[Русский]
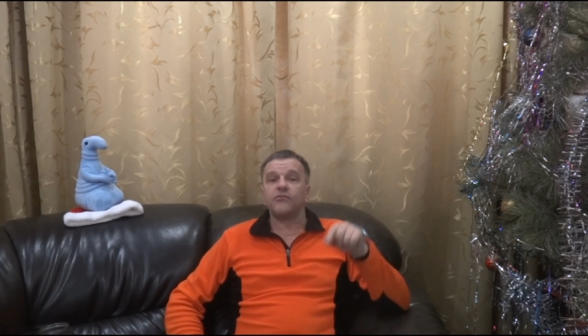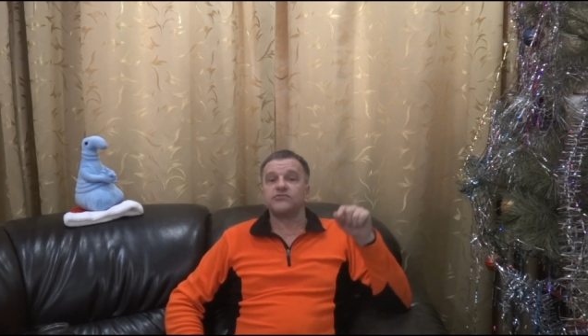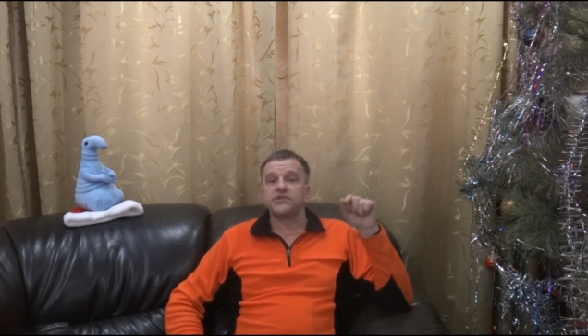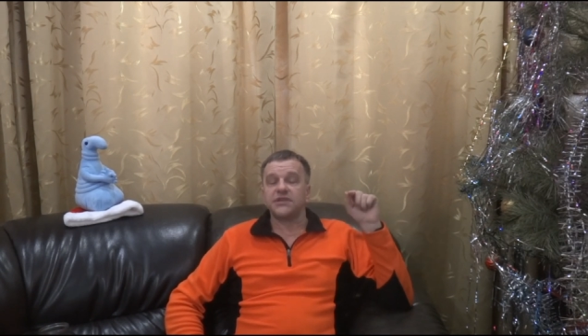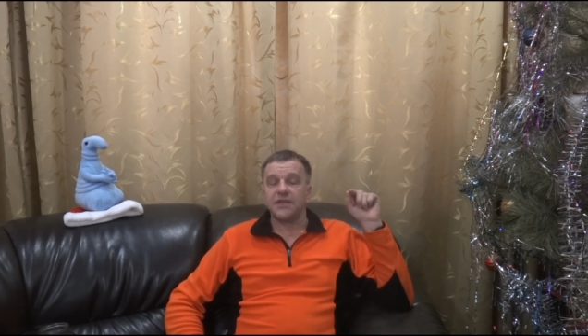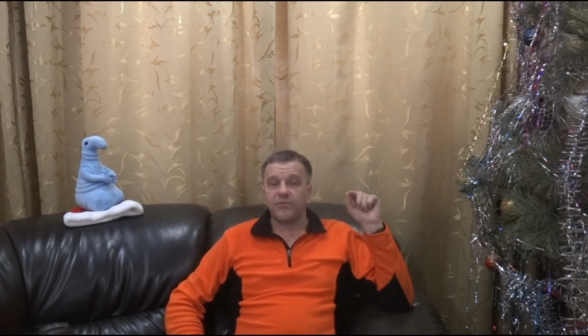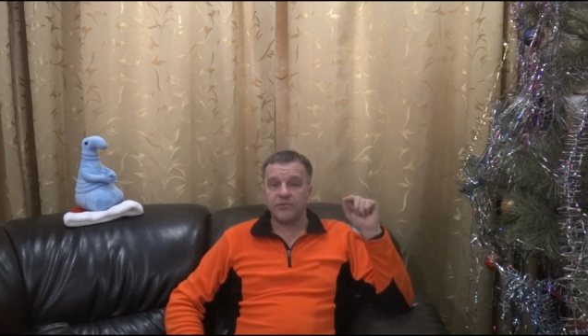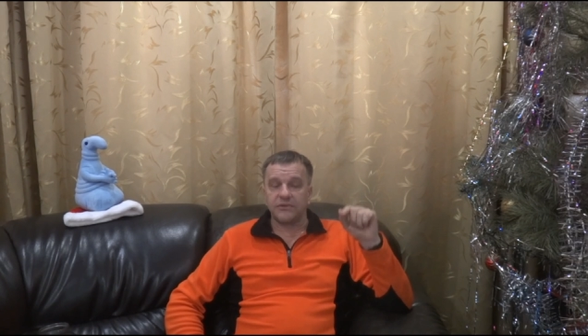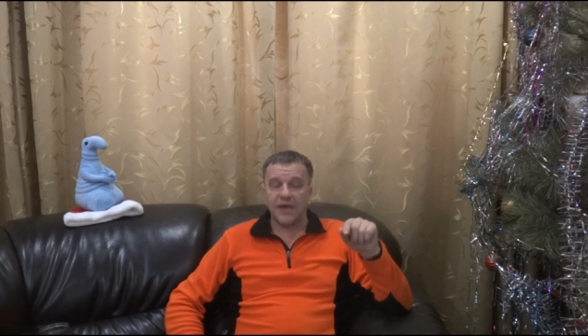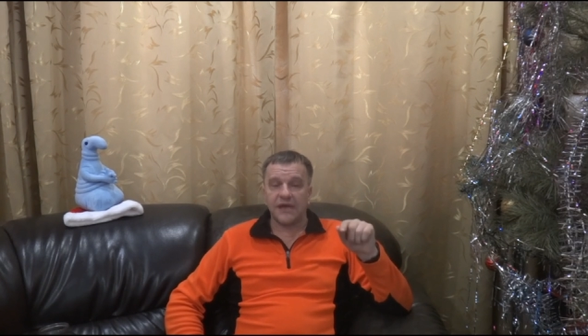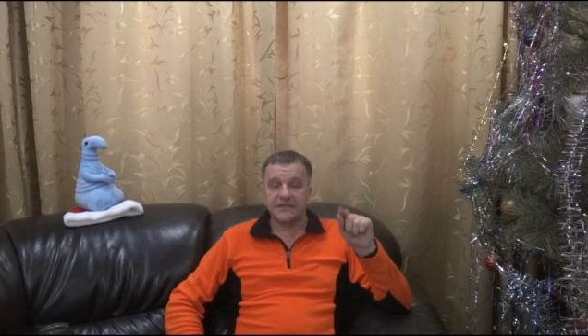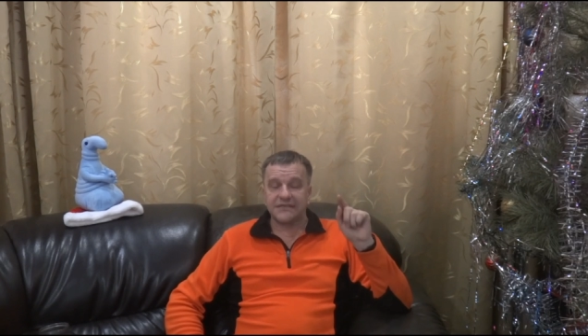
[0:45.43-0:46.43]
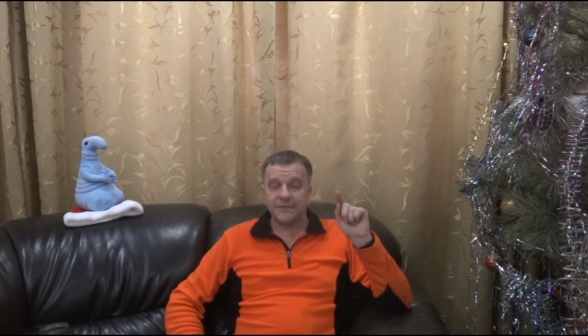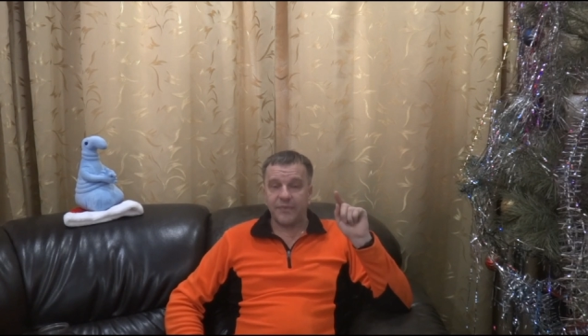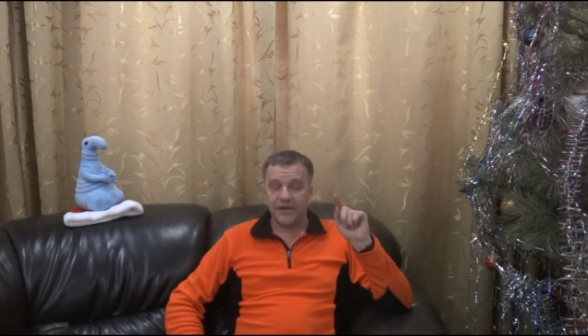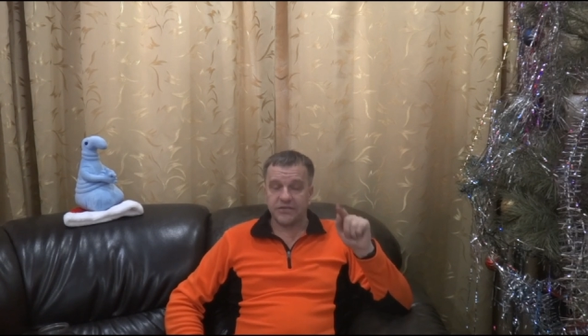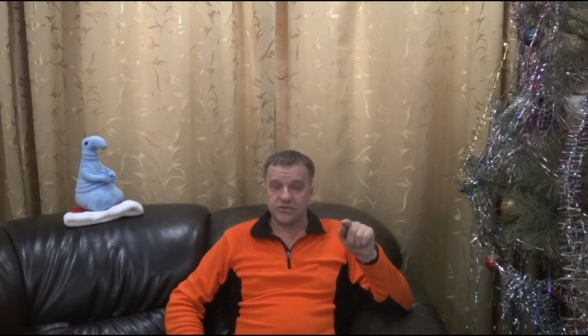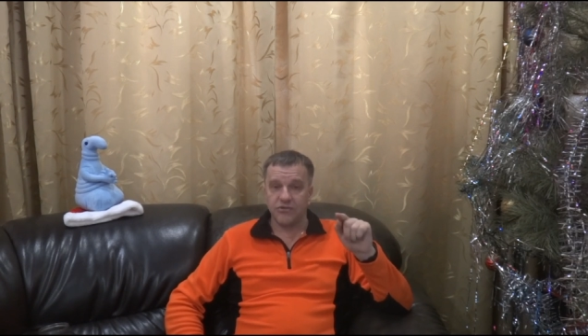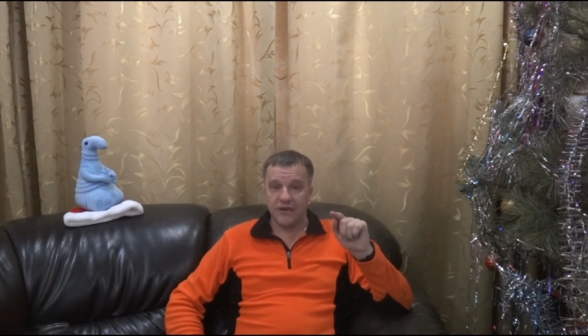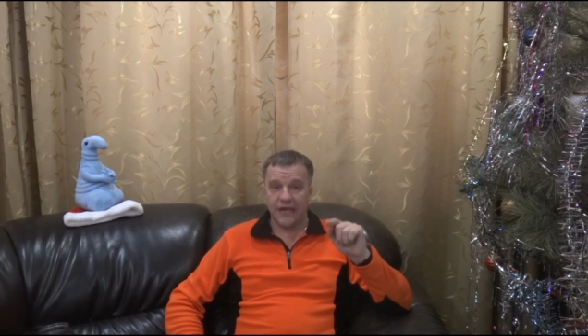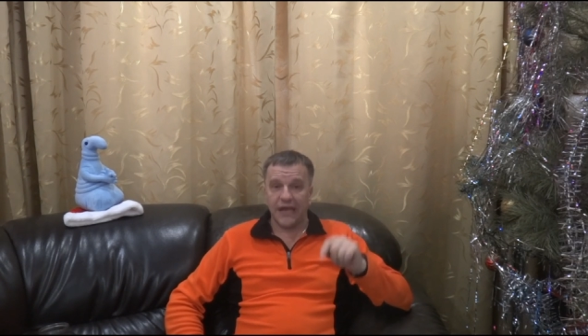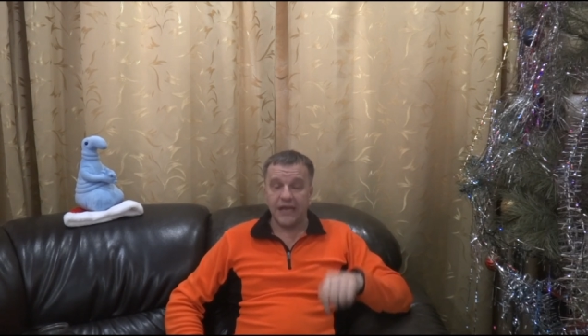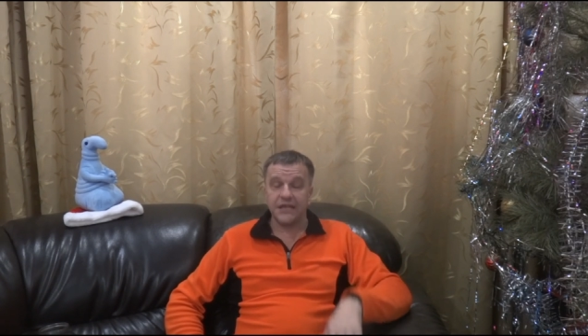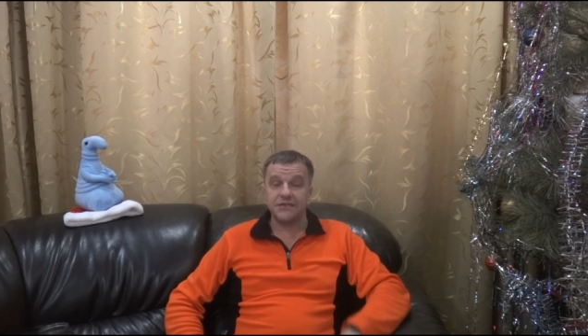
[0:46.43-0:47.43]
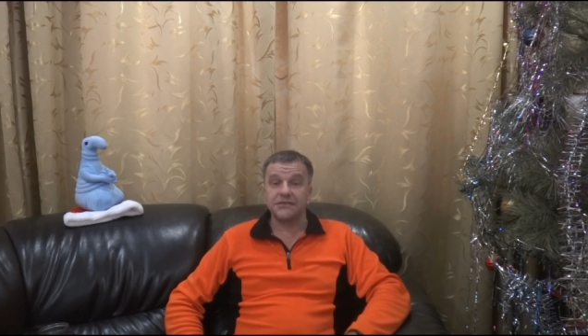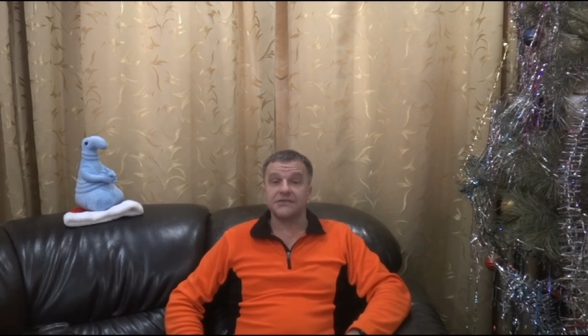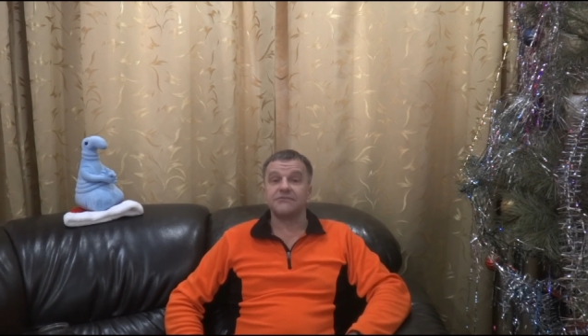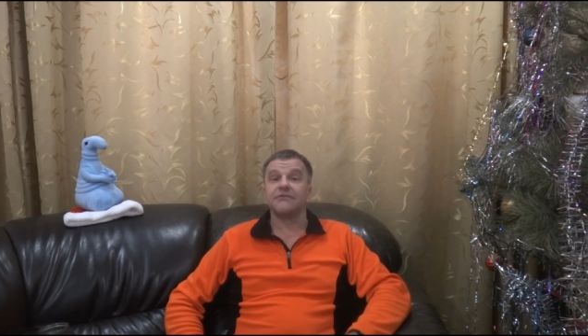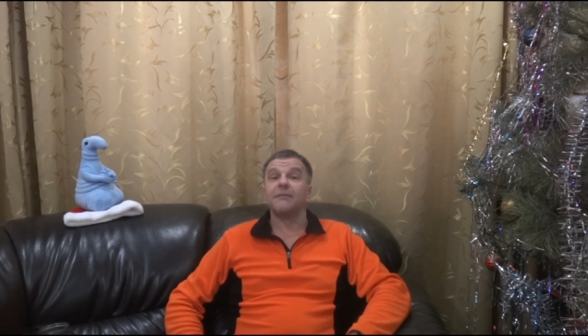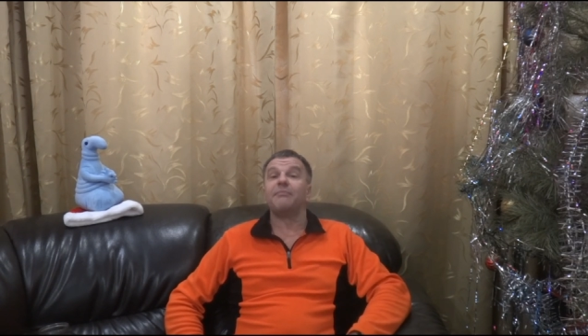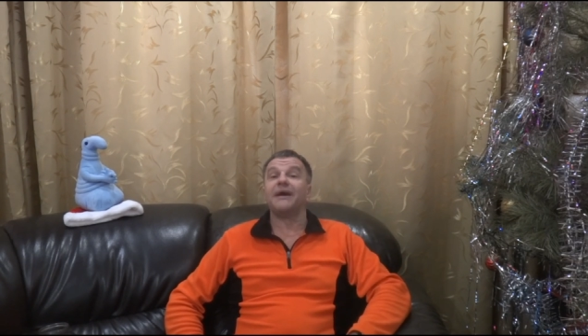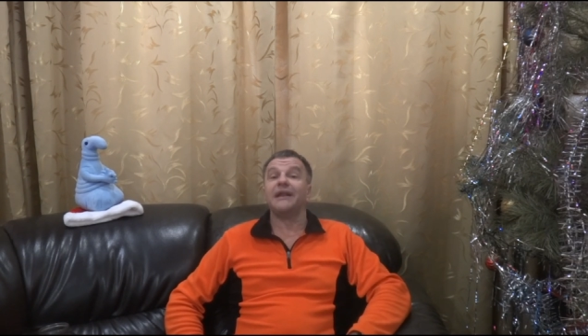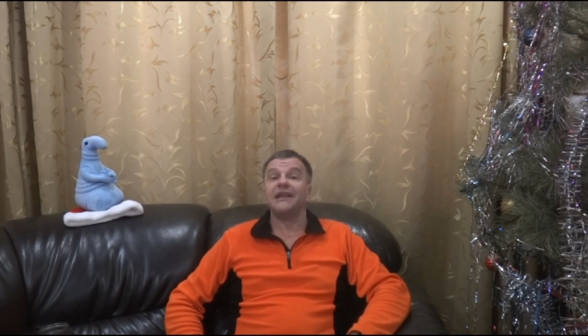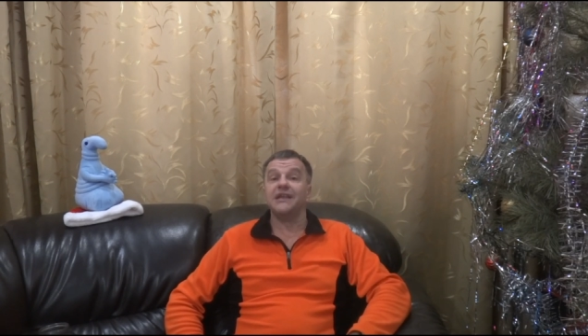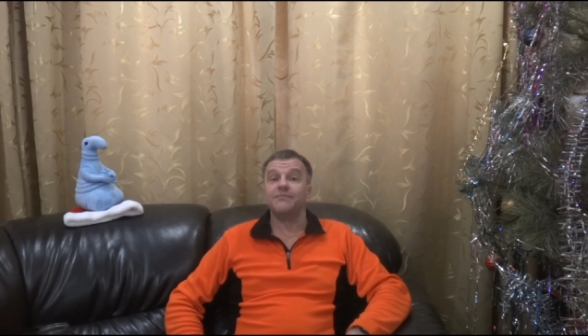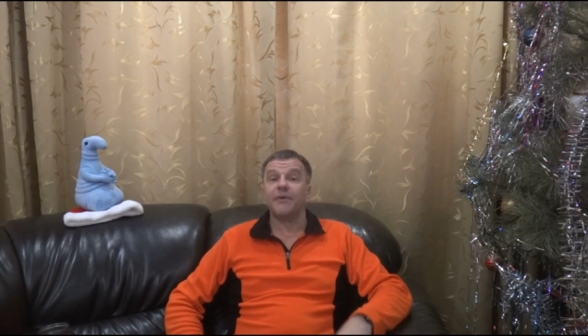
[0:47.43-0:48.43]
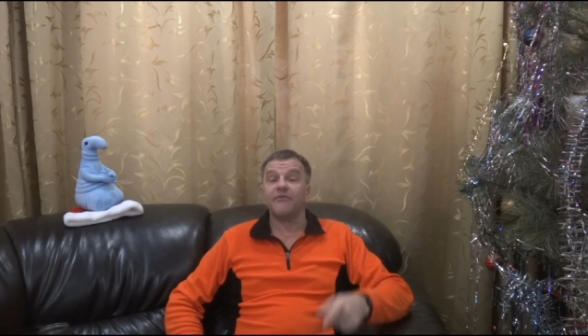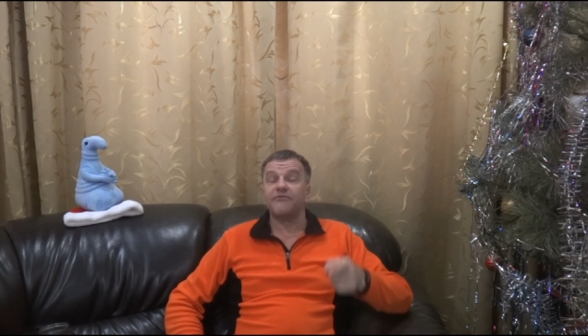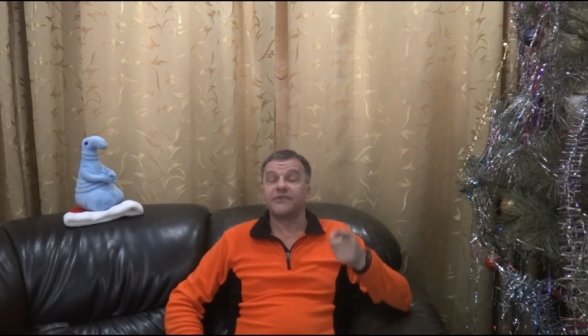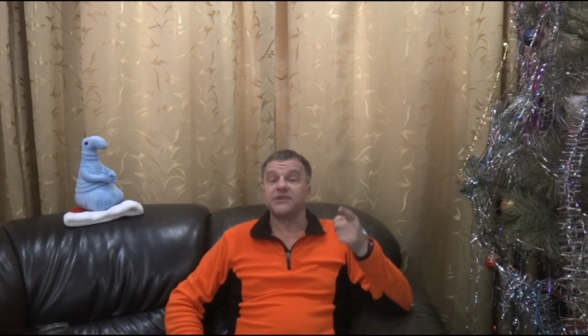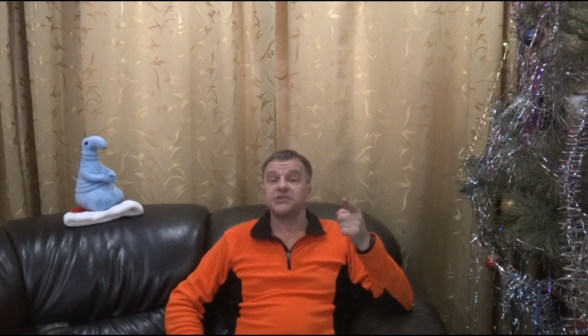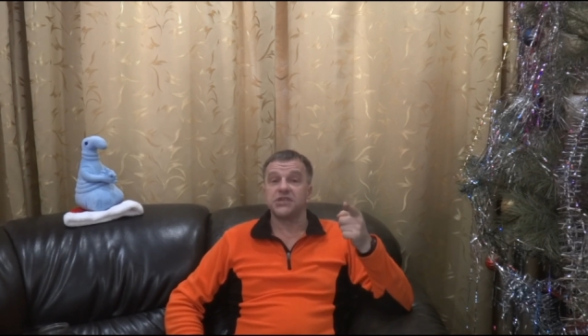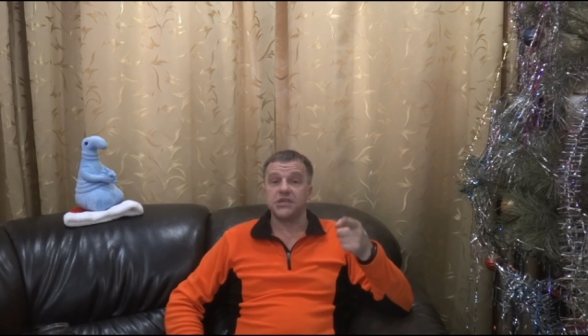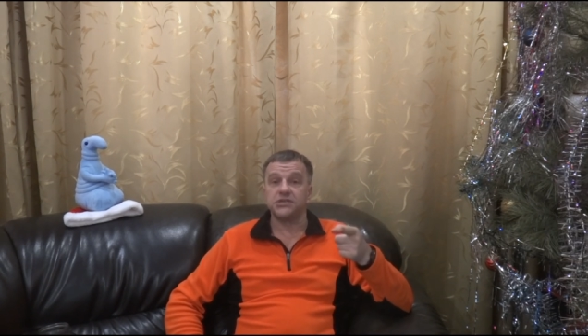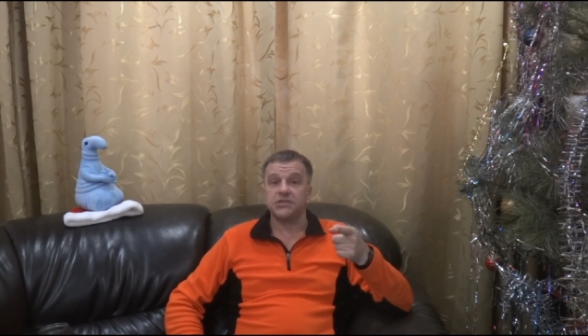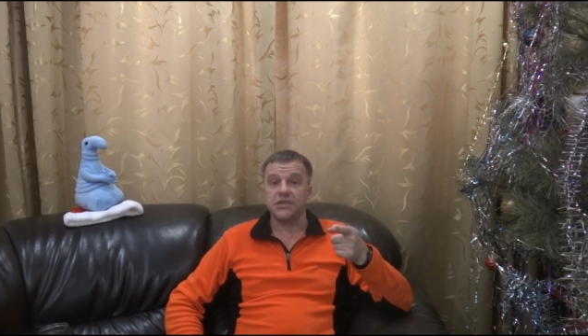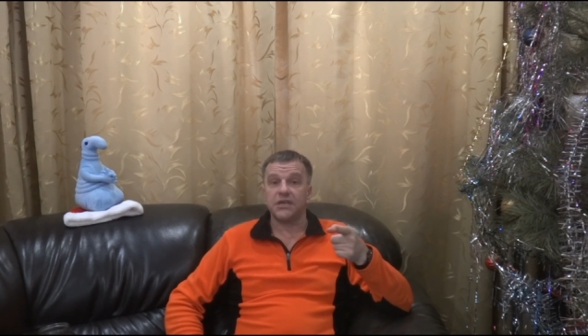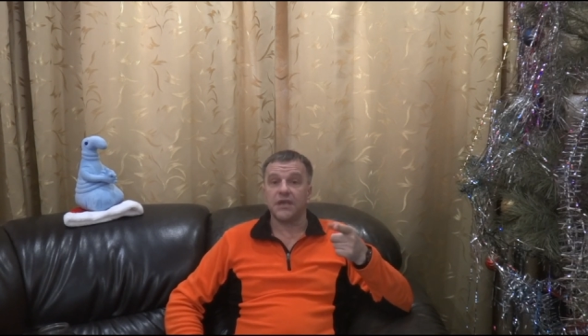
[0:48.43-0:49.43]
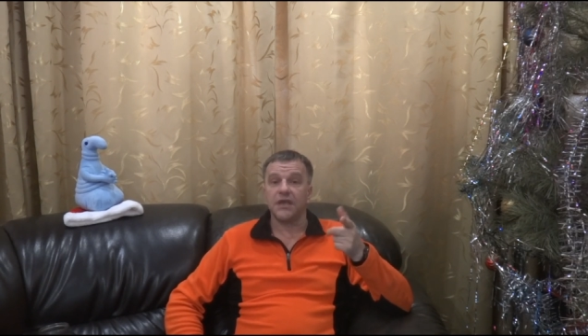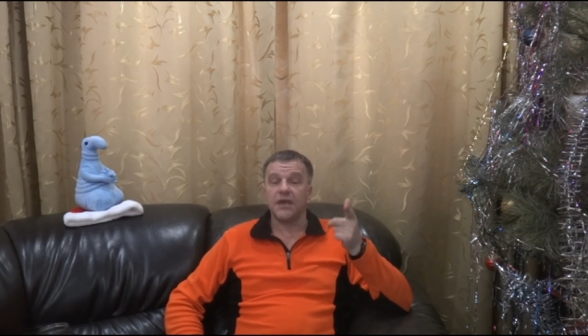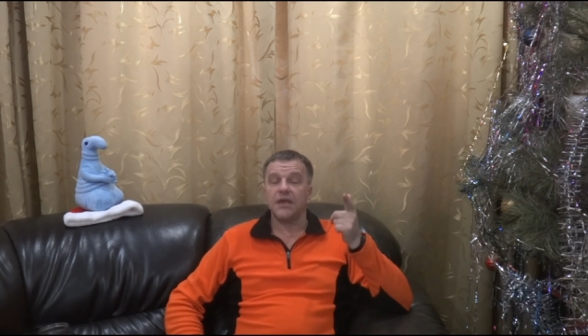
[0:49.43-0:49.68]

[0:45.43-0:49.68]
уже наблюдается большое количество полипов в кишечнике.